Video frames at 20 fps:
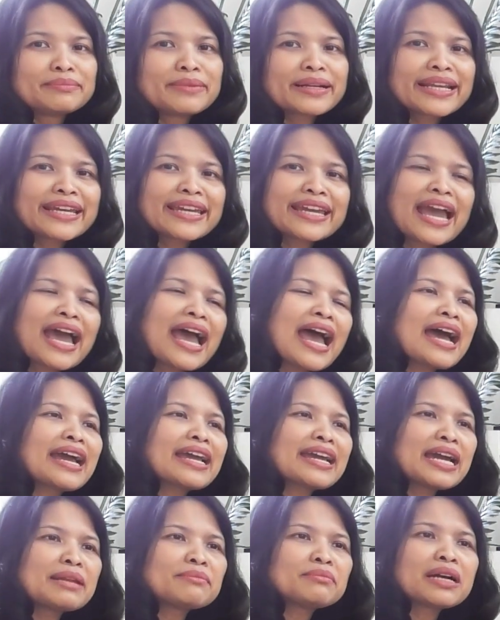mereka
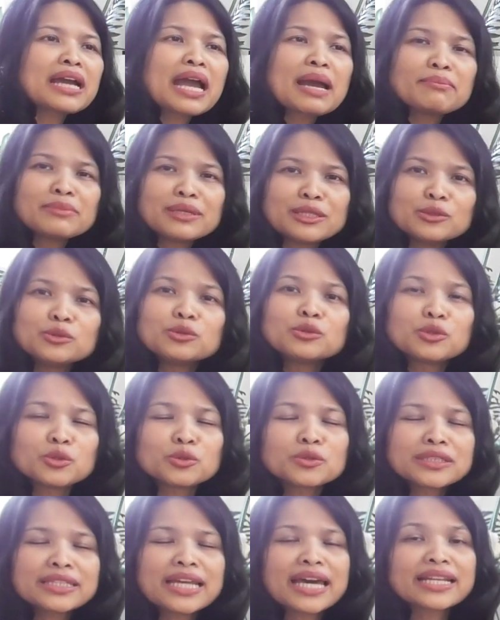akan mengambil
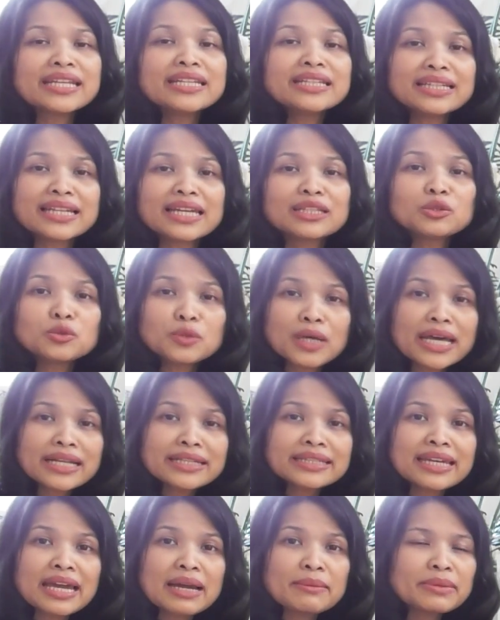untung dari nilai
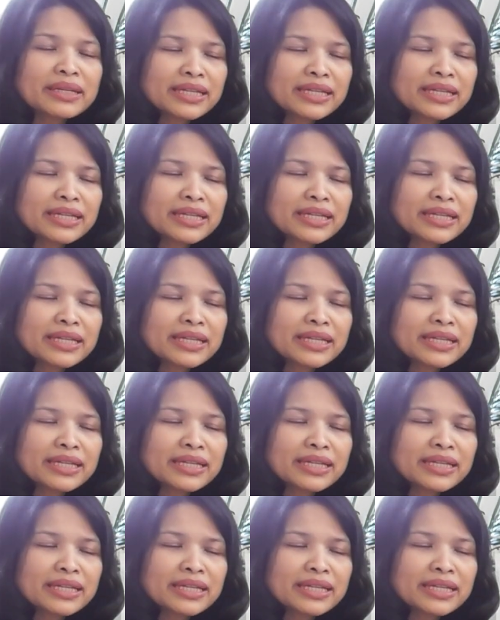tukarnya.